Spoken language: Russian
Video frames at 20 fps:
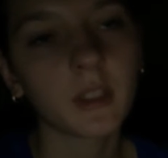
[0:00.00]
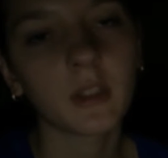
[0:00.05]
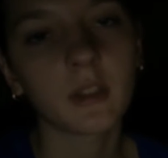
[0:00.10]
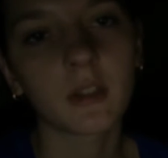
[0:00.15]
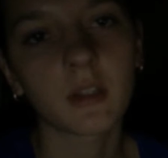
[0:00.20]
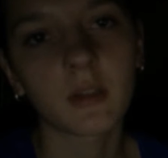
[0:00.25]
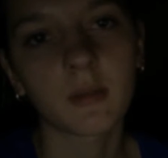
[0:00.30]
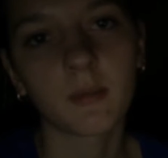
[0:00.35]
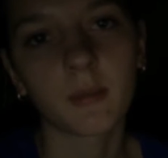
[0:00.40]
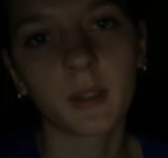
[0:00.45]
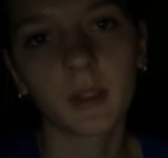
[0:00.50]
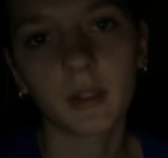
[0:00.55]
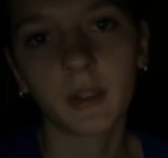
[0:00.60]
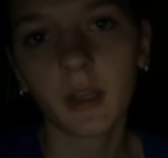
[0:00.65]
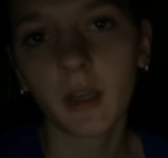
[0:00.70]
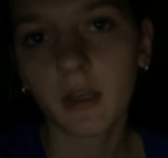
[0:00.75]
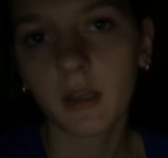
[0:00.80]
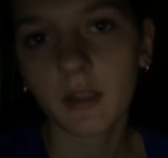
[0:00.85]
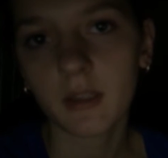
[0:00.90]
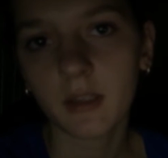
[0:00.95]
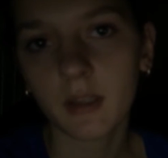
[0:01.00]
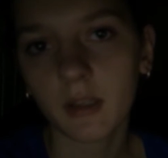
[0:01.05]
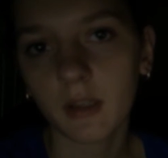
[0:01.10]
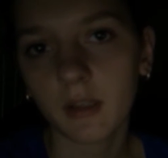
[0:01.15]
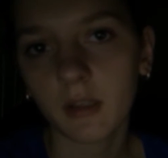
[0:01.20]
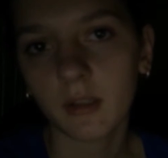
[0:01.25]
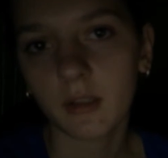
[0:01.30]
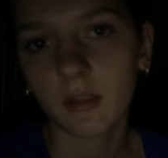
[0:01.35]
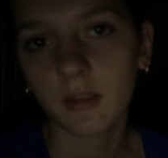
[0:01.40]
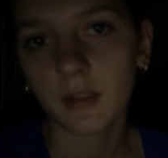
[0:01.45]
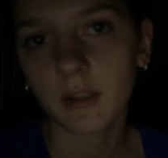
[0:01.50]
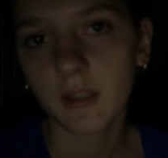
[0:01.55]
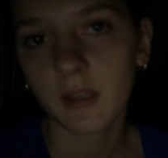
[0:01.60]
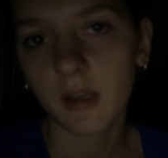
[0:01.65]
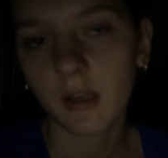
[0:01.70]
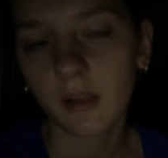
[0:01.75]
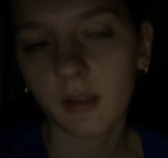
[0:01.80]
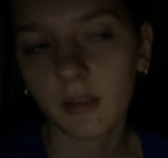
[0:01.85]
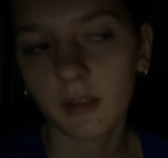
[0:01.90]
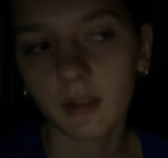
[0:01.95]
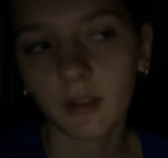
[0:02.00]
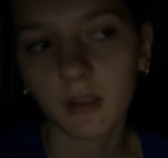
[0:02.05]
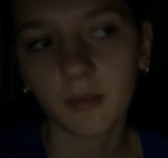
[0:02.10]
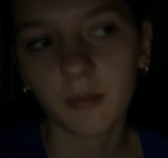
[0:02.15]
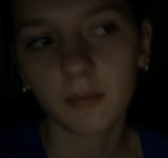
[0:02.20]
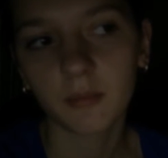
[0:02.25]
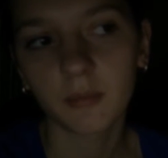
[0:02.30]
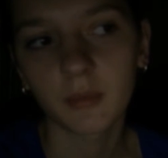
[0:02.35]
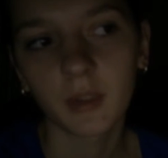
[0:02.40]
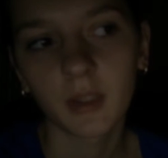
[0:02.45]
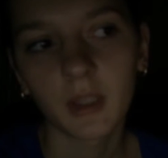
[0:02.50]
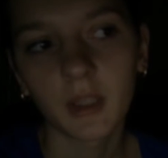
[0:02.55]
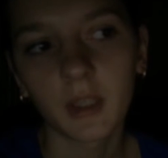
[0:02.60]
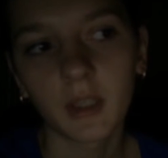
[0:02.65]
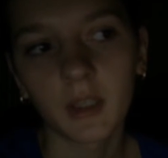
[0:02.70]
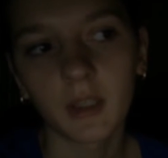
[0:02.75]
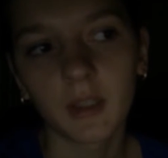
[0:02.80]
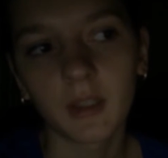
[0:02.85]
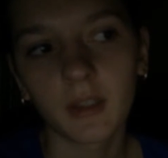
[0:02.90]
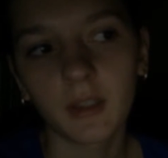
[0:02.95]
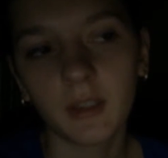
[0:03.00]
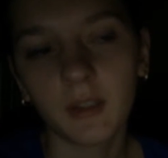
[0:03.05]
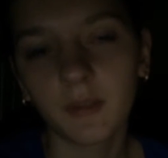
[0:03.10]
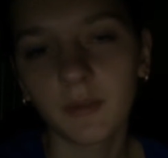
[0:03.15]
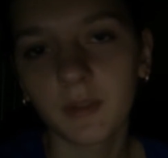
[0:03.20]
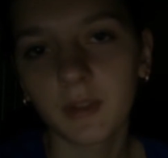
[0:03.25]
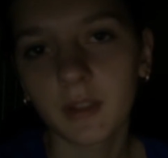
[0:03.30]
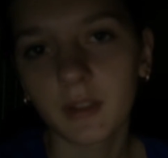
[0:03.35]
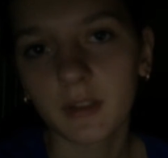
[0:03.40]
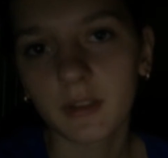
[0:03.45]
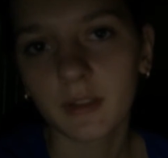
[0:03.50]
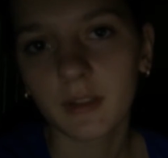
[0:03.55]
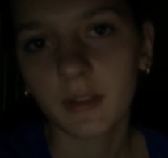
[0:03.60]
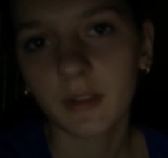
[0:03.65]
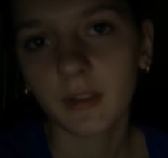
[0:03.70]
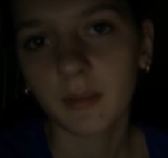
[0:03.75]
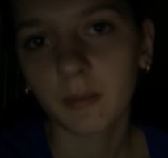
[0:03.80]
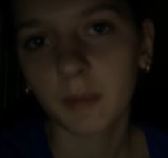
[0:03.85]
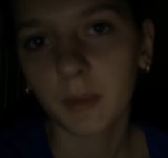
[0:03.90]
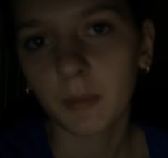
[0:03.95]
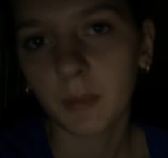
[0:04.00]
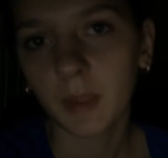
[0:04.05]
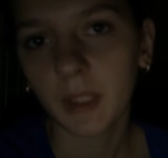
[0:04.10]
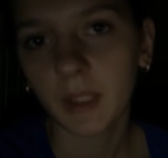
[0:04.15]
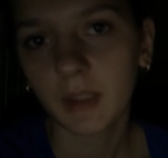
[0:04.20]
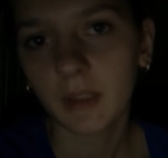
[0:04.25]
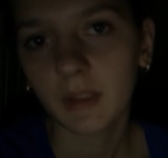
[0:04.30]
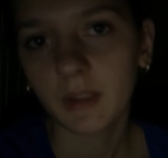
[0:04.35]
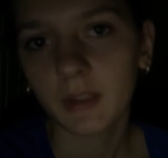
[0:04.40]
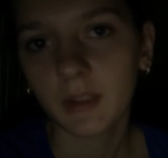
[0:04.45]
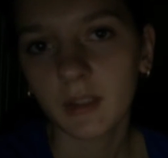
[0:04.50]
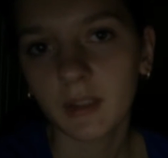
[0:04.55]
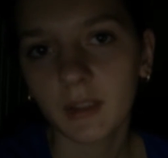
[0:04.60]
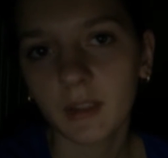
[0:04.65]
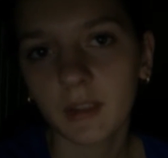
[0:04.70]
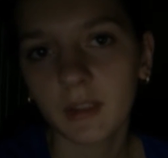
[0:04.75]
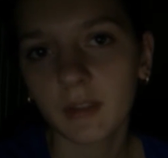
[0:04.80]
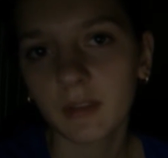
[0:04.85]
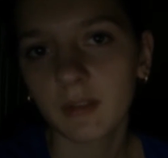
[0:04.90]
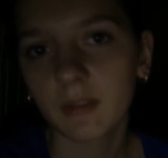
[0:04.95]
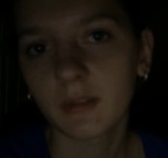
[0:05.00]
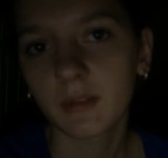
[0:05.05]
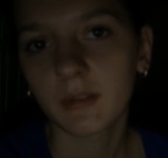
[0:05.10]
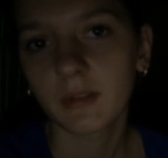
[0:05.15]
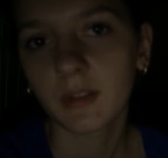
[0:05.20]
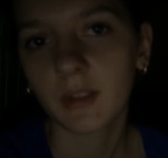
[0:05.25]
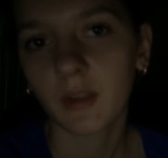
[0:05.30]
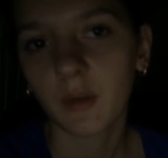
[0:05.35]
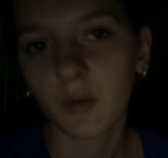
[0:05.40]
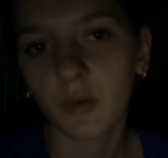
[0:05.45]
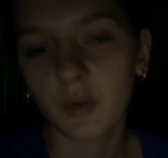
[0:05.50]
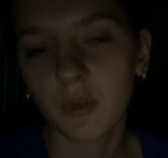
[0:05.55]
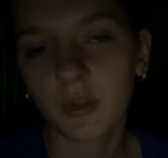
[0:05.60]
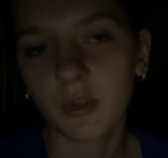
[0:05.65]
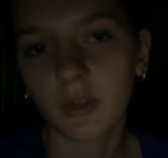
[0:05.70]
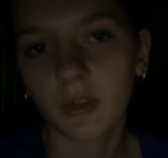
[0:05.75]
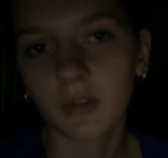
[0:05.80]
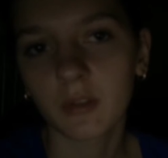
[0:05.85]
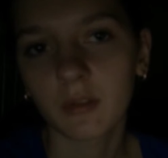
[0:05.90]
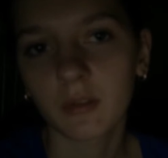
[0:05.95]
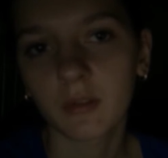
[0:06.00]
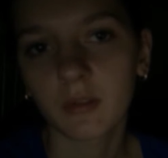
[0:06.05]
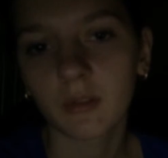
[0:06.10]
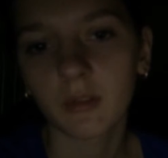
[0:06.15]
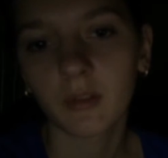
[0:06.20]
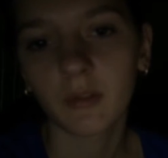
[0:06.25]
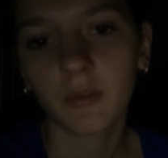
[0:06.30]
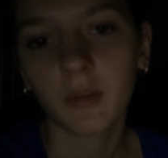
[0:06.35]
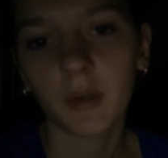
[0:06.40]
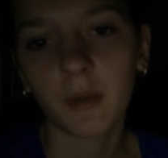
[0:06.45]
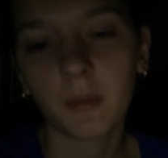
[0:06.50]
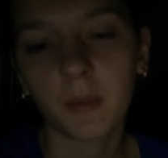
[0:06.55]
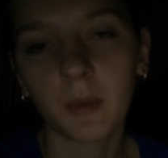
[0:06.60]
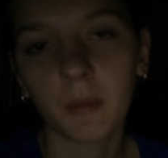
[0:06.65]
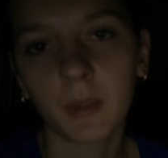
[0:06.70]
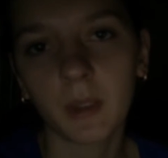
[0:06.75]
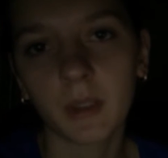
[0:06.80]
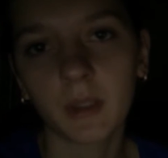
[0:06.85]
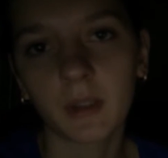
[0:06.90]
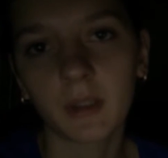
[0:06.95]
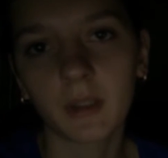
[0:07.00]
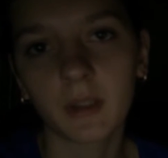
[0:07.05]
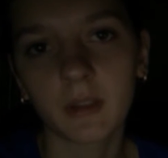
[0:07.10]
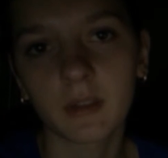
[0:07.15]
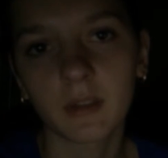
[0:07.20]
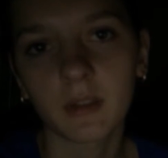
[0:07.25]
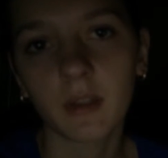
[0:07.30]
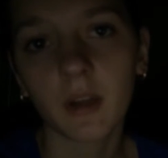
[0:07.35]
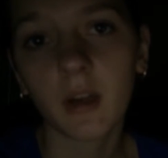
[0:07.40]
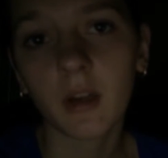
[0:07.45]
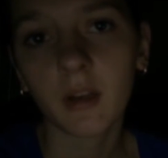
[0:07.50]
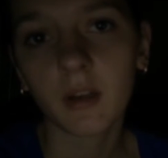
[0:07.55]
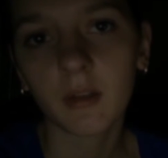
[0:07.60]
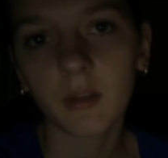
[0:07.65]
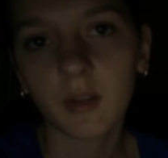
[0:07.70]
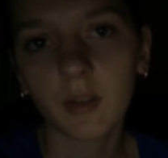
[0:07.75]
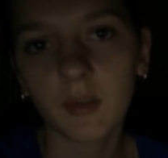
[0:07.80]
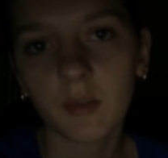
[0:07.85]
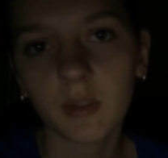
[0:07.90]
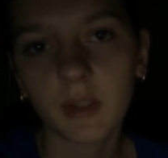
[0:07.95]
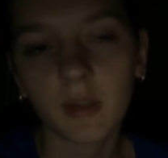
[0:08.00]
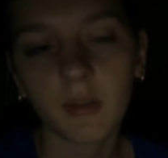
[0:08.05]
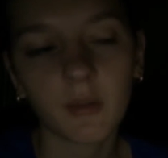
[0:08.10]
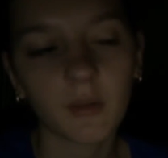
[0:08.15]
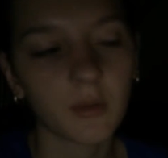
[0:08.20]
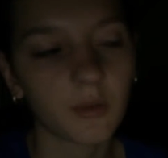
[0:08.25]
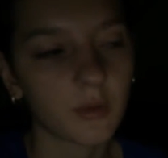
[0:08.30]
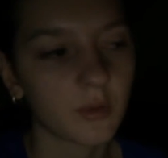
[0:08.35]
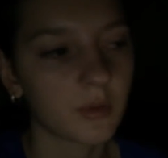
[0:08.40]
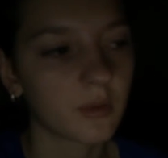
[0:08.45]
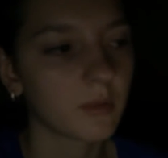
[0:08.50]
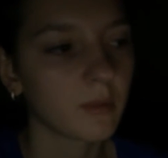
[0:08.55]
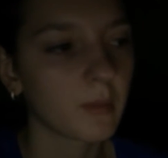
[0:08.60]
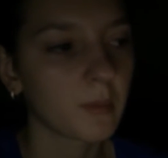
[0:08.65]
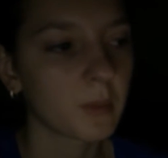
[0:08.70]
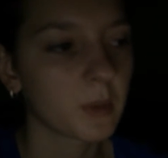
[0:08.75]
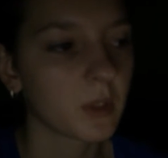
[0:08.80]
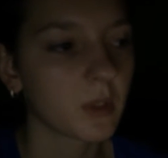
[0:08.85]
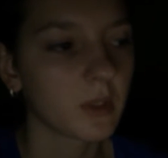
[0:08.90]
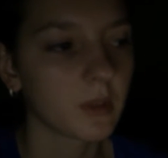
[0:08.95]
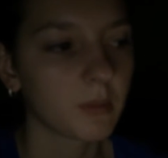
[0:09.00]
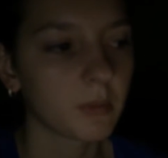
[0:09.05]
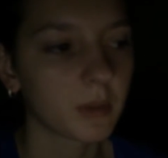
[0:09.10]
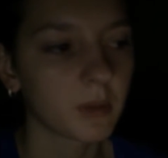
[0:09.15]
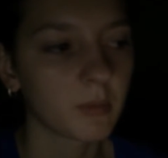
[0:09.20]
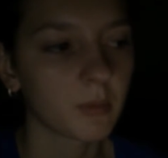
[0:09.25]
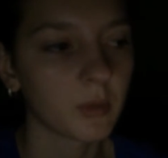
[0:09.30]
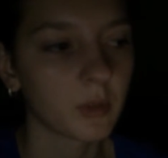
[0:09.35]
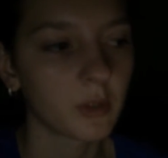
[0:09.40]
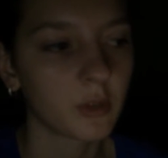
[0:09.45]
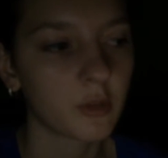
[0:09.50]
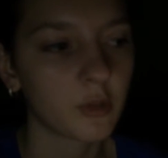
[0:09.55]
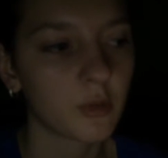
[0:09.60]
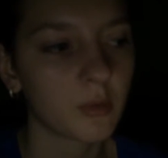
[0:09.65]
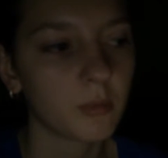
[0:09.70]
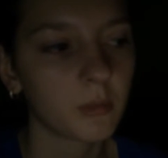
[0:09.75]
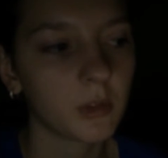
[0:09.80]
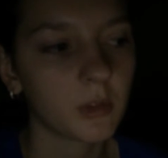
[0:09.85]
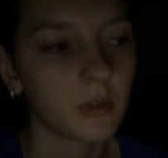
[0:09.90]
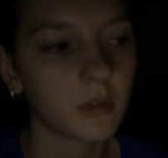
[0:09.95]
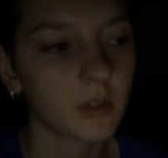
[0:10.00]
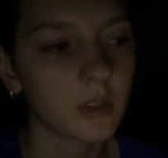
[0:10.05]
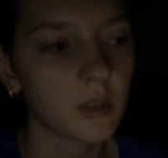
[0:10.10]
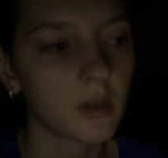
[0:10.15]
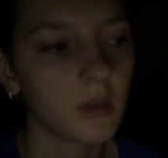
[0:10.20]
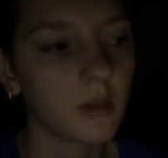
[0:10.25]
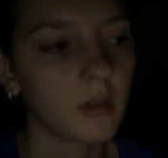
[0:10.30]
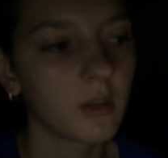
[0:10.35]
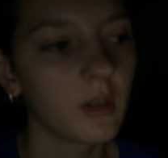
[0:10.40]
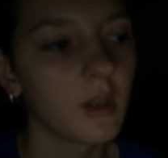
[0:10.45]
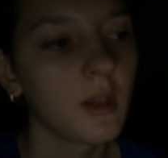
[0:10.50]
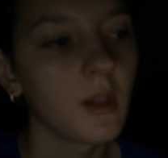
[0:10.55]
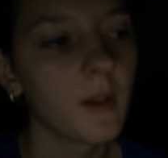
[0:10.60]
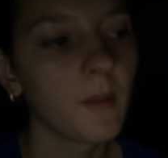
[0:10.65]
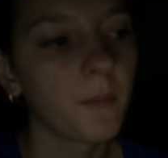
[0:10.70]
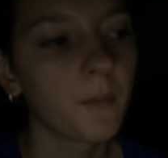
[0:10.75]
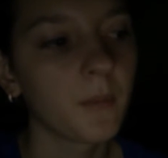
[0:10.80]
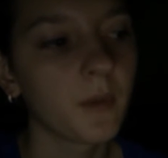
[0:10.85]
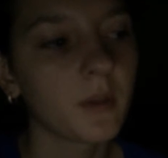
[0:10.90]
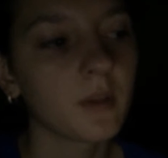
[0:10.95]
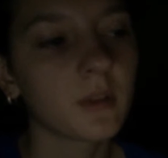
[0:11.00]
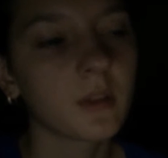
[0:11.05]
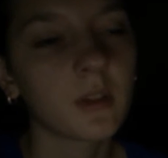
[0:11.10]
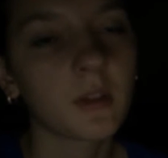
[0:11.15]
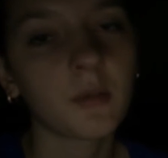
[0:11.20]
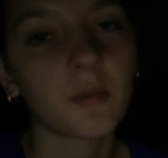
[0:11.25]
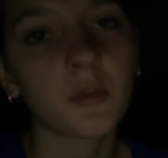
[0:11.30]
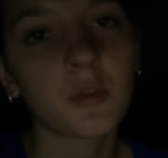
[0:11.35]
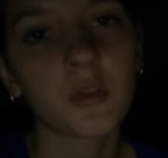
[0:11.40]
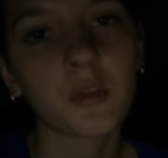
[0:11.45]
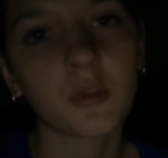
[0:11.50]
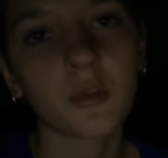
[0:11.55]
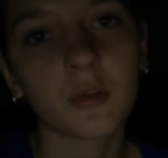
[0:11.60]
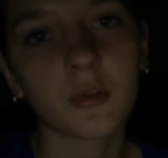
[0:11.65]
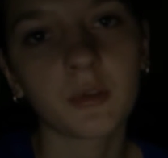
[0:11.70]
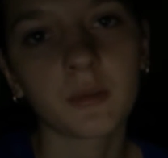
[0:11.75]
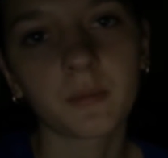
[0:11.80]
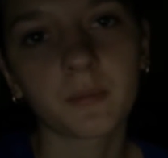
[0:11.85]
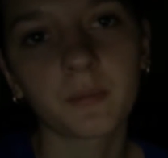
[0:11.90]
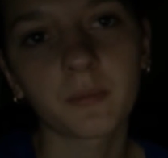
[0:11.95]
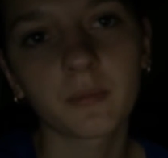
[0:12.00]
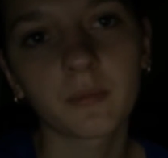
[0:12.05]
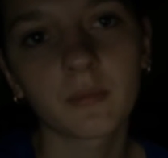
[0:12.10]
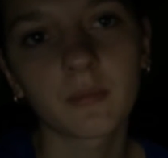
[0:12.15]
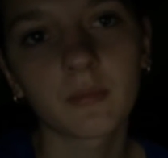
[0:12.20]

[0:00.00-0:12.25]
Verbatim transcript: я даже монтаж залажала там, не вырезала моменты, короче, два момента одинаковых ставила, то есть вообще типа с монтажом налажала, из-за того, что